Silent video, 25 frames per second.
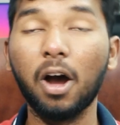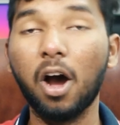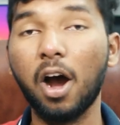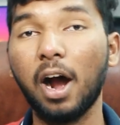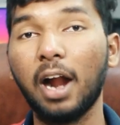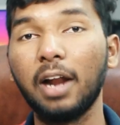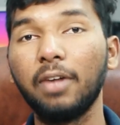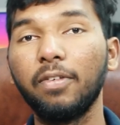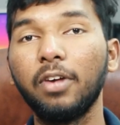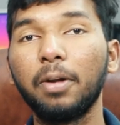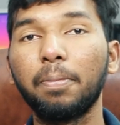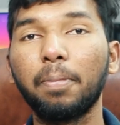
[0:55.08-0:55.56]

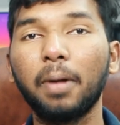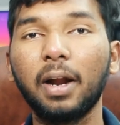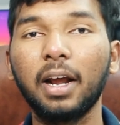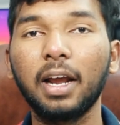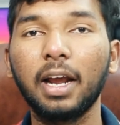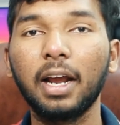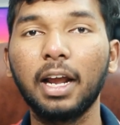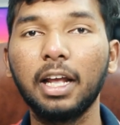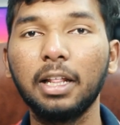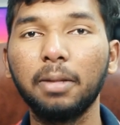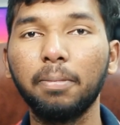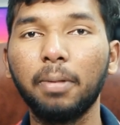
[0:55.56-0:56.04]
హార్డ్వేర్
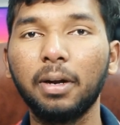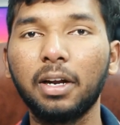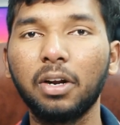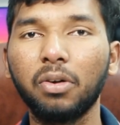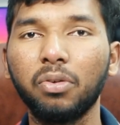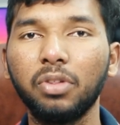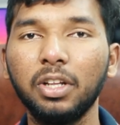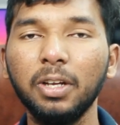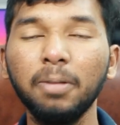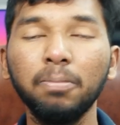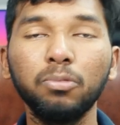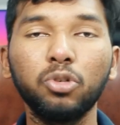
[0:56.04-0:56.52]
పరంగా ఏది బెటర్
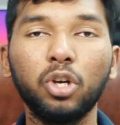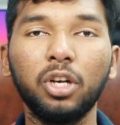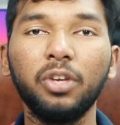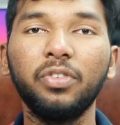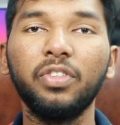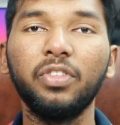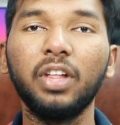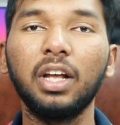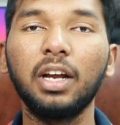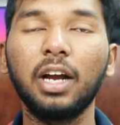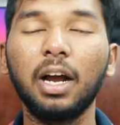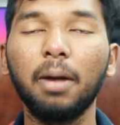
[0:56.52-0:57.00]
ఉంది సో ఈ
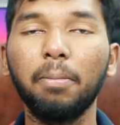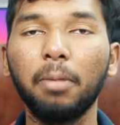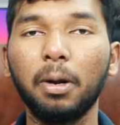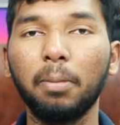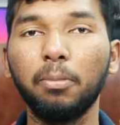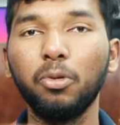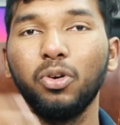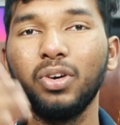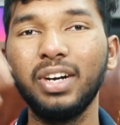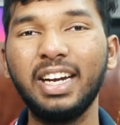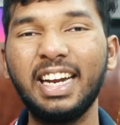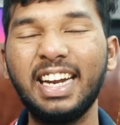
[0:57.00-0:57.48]
విధంగా
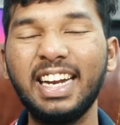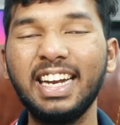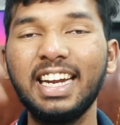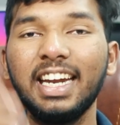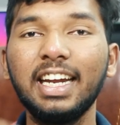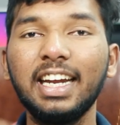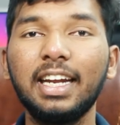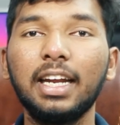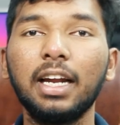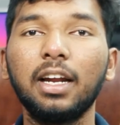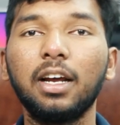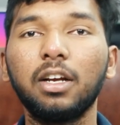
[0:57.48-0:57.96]
మనము ఇన్
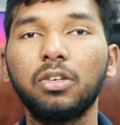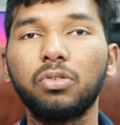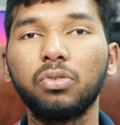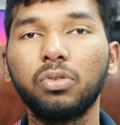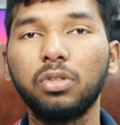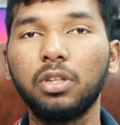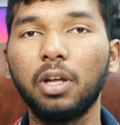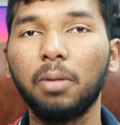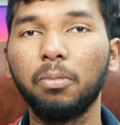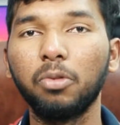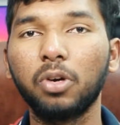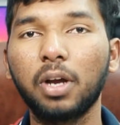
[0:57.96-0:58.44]
డీటెయిల్గా
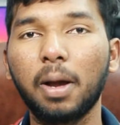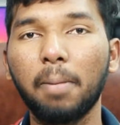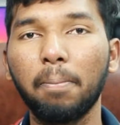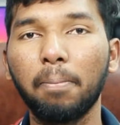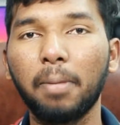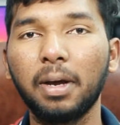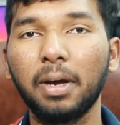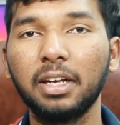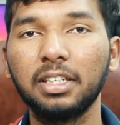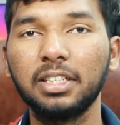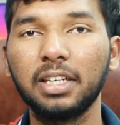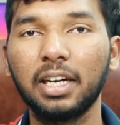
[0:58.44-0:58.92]
చూద్దాము
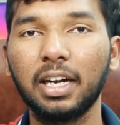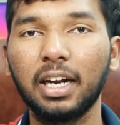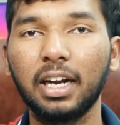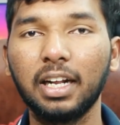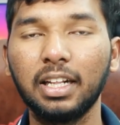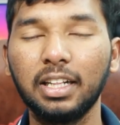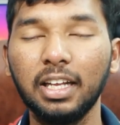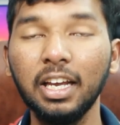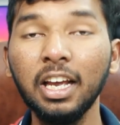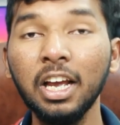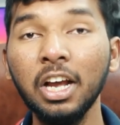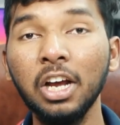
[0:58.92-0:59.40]
కంపారిజన్
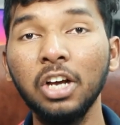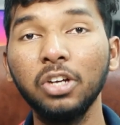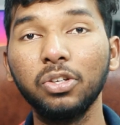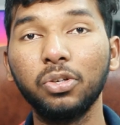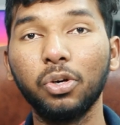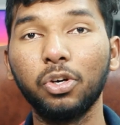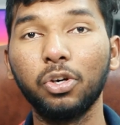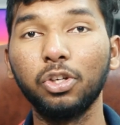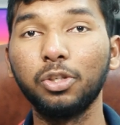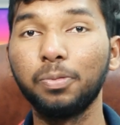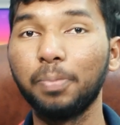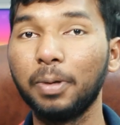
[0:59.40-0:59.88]
అనేది
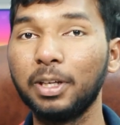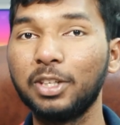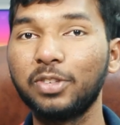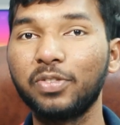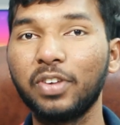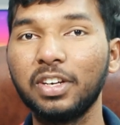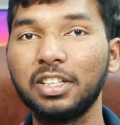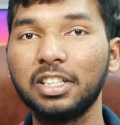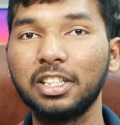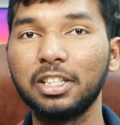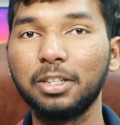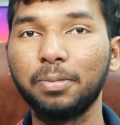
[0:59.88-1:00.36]
సో
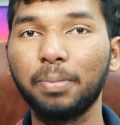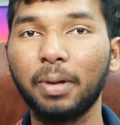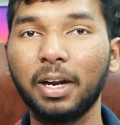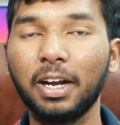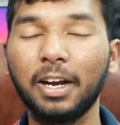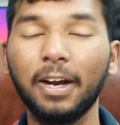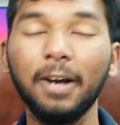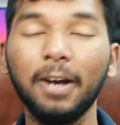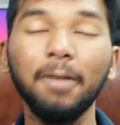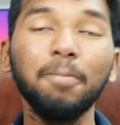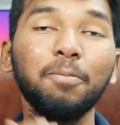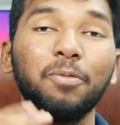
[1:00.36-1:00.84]
స్పెసిఫికేషన్స్
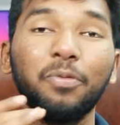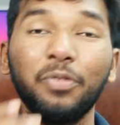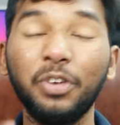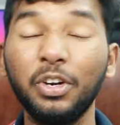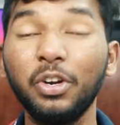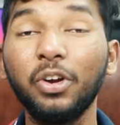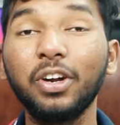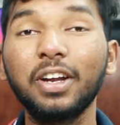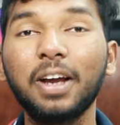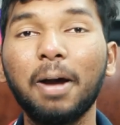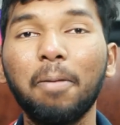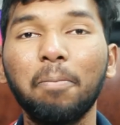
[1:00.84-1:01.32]
పరంగా
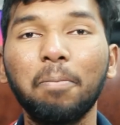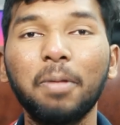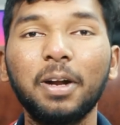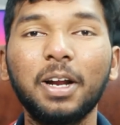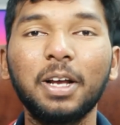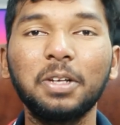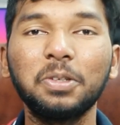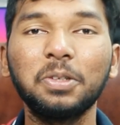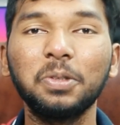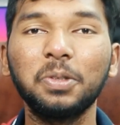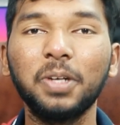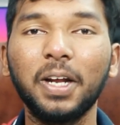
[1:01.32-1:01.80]
వీడియోని
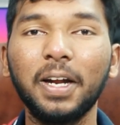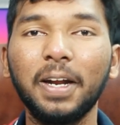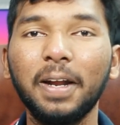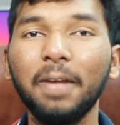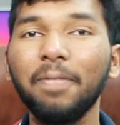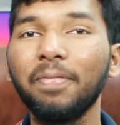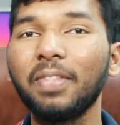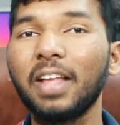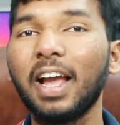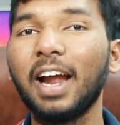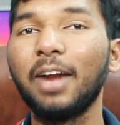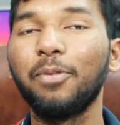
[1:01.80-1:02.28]
కంప్లీట్గా చూడండి
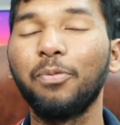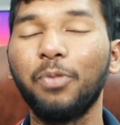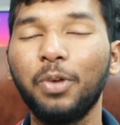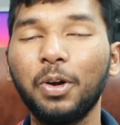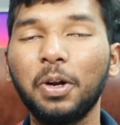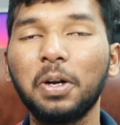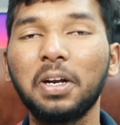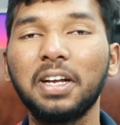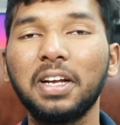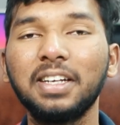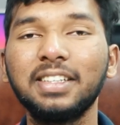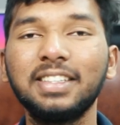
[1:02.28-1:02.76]
అండ్
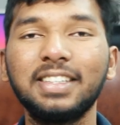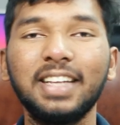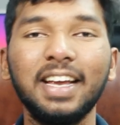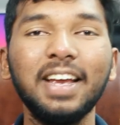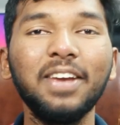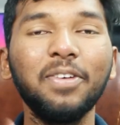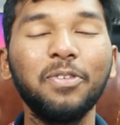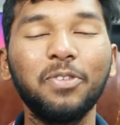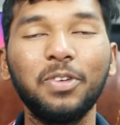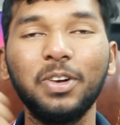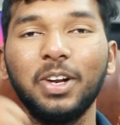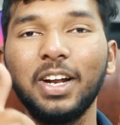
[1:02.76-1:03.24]
వీడియో నచ్చితే
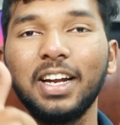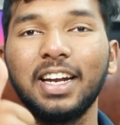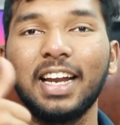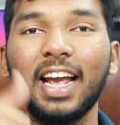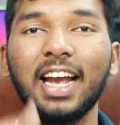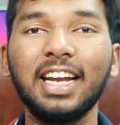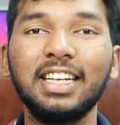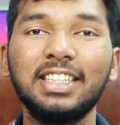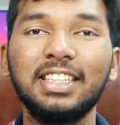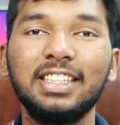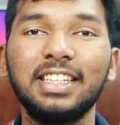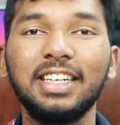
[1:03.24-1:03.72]
వీడియోని
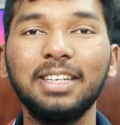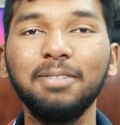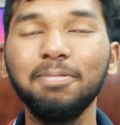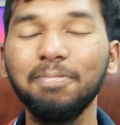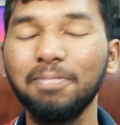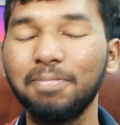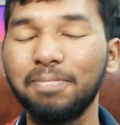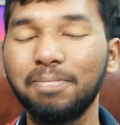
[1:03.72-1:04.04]
లైక్ చేయడం